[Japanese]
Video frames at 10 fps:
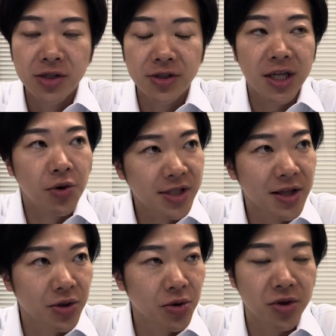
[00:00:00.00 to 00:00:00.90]
そして共
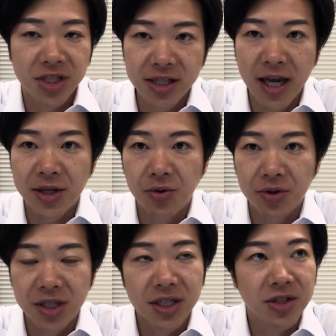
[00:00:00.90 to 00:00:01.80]
産党の新代表
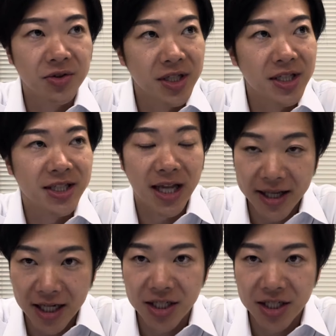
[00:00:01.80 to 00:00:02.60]
に就任された、